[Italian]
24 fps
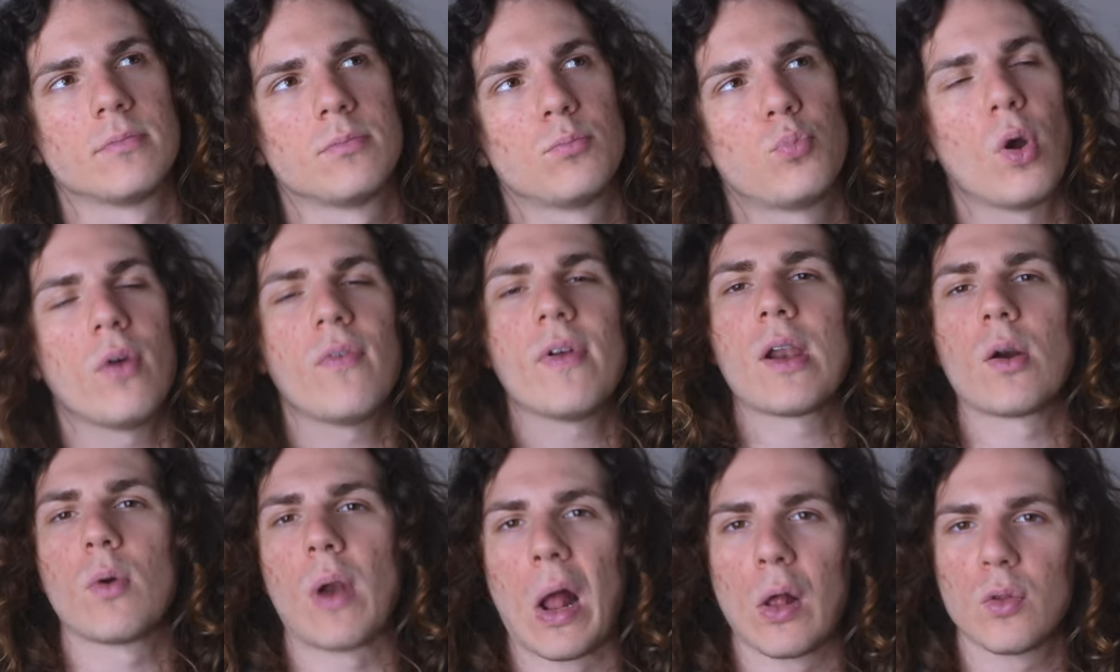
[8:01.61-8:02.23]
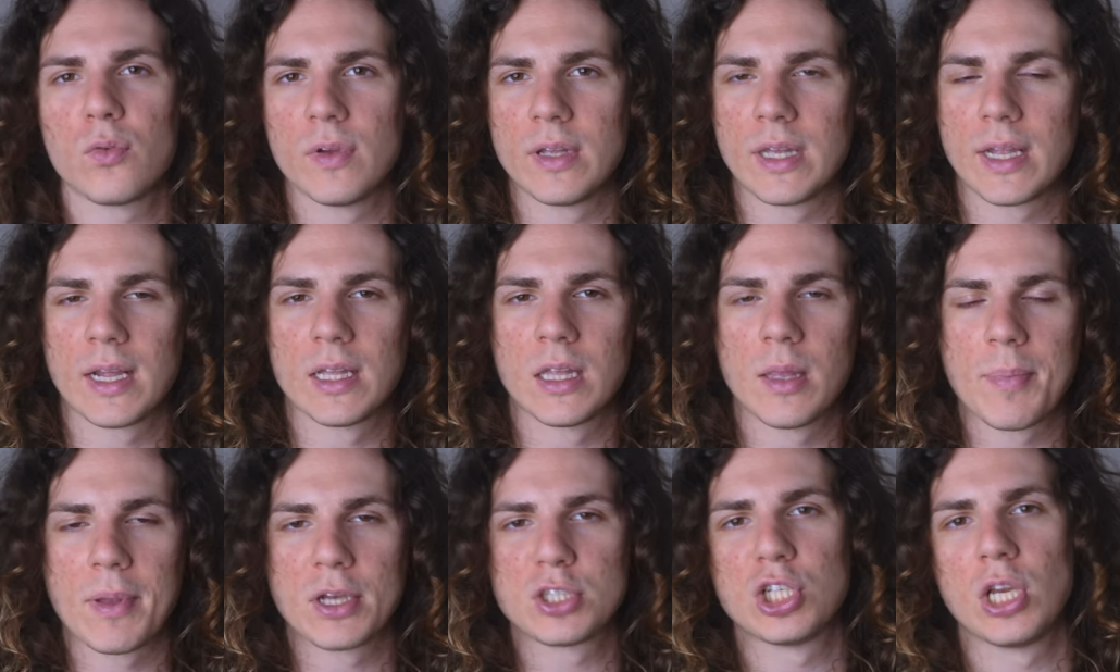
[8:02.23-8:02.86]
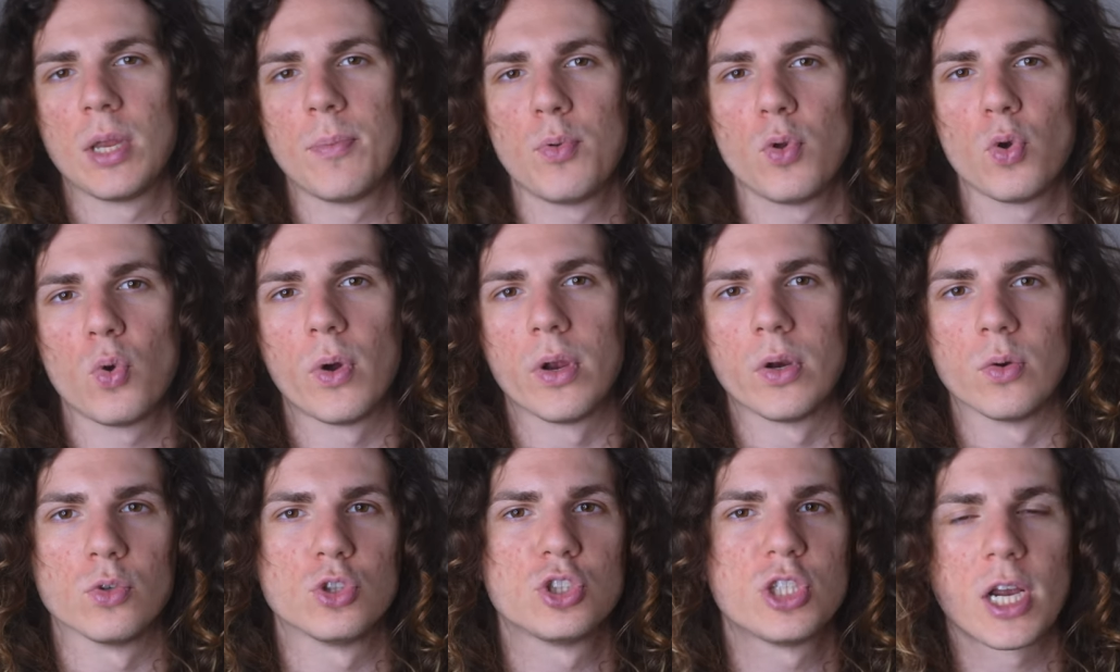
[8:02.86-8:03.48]
Puoi avere un outfit che ti piace di più
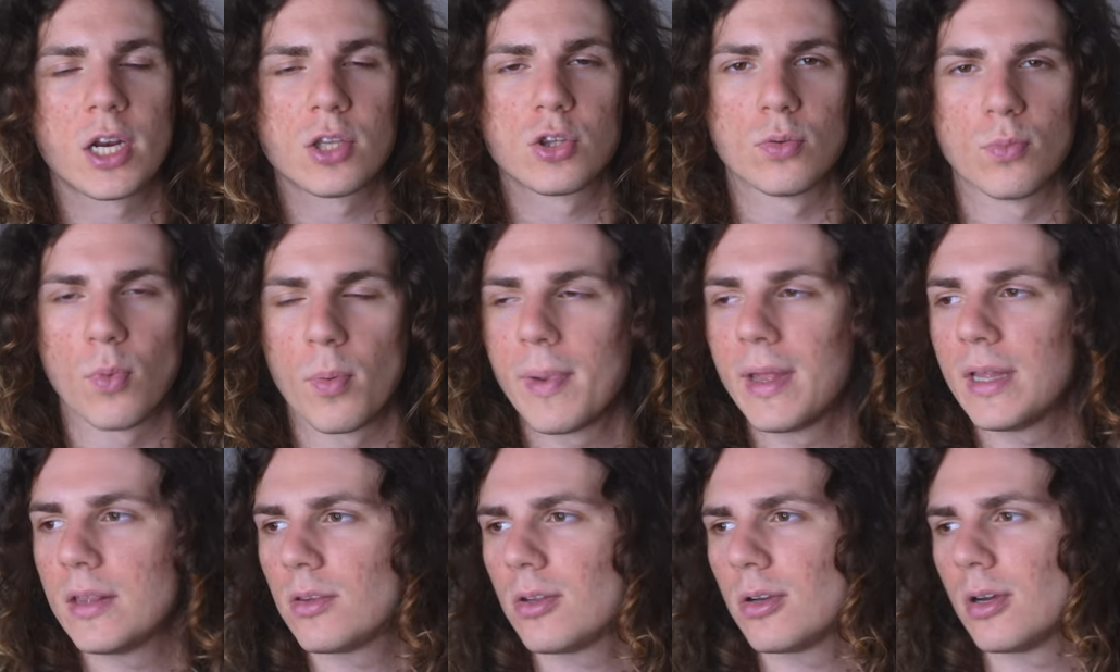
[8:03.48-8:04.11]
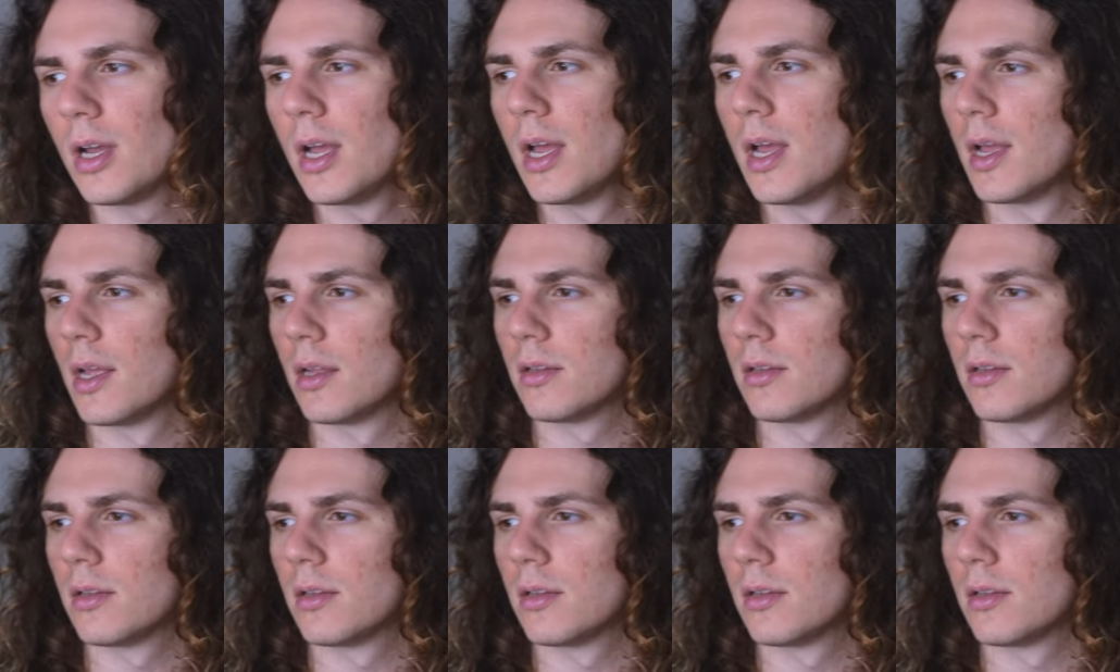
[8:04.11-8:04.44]
in un certo momento,